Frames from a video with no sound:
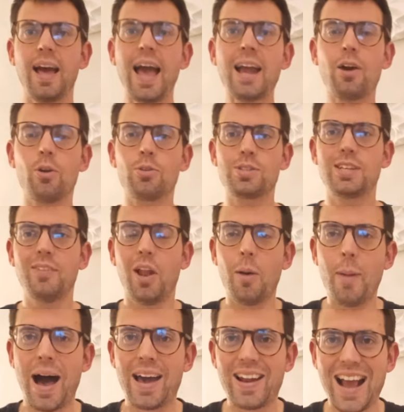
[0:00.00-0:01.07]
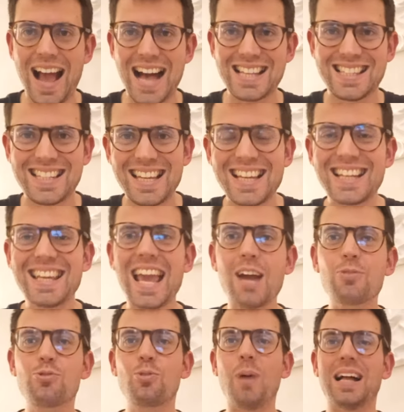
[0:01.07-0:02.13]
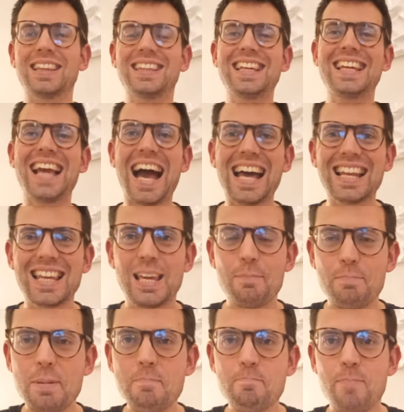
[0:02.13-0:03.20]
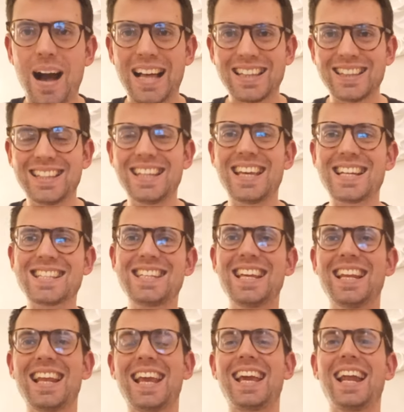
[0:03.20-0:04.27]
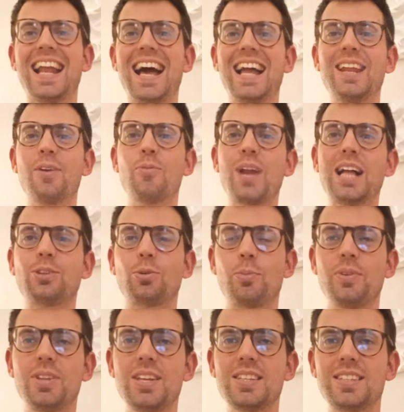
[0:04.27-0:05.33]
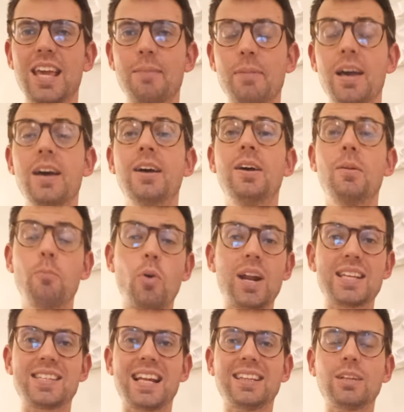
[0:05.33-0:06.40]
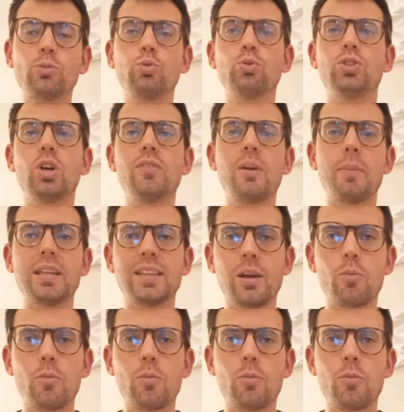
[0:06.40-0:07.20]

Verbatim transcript: Eccolo Steve Domai ragazzi, rieccoci qua, carichi pimpanti, Arzir nel canale, un altro video insieme. Buona serata a tutti, ovviamente